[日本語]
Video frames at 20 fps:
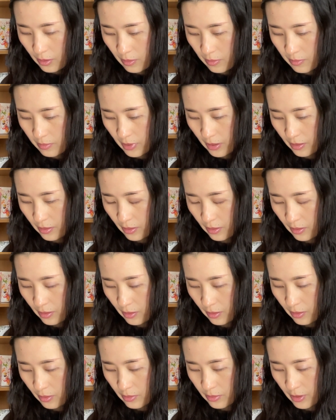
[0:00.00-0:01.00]
まあ
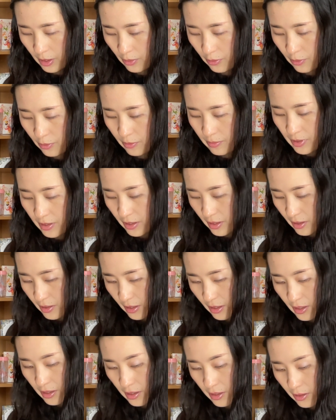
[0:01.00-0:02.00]
税込みで
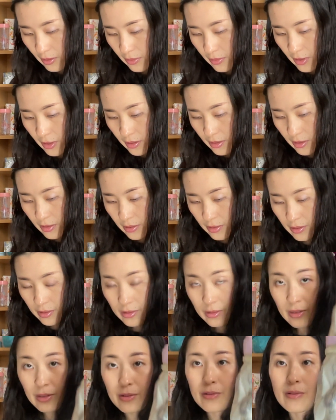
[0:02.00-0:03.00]
1100円なんで
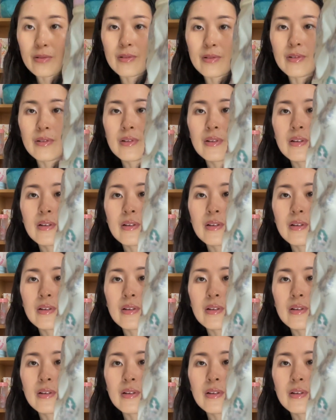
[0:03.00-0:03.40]
すけど、